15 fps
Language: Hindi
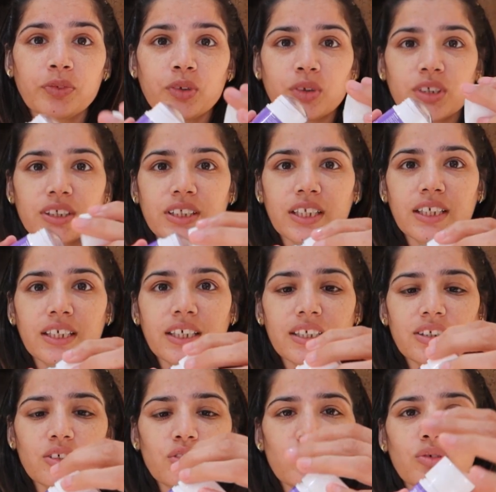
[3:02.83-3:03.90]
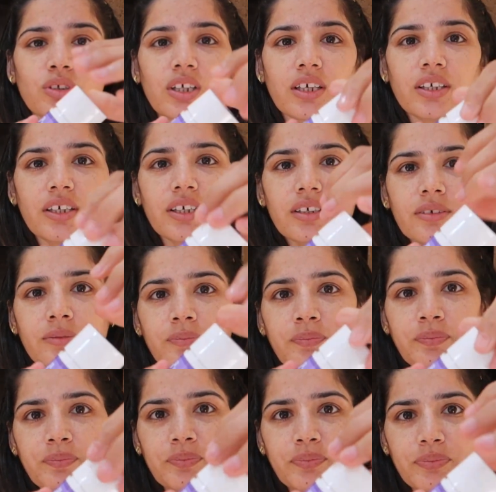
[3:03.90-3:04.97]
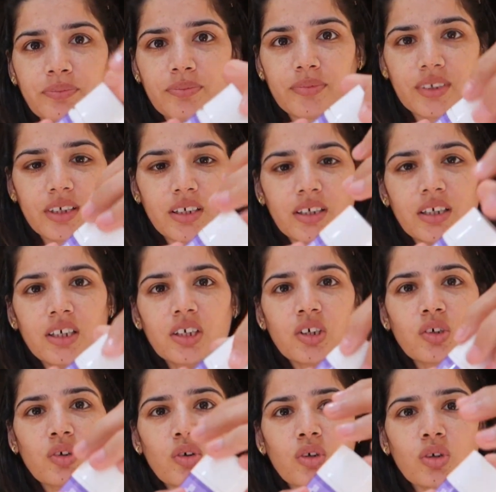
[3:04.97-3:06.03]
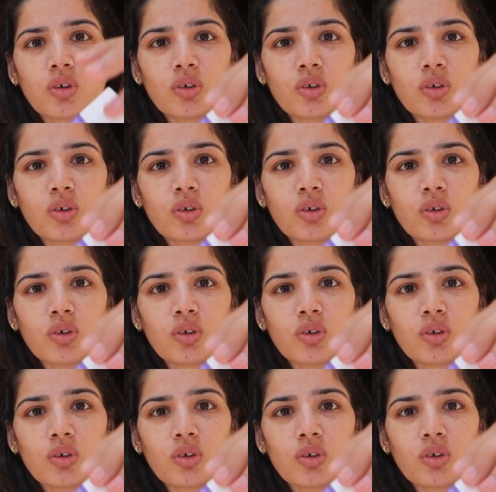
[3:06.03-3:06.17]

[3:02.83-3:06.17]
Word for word: तो इस तरीके से जो होता है ये गोल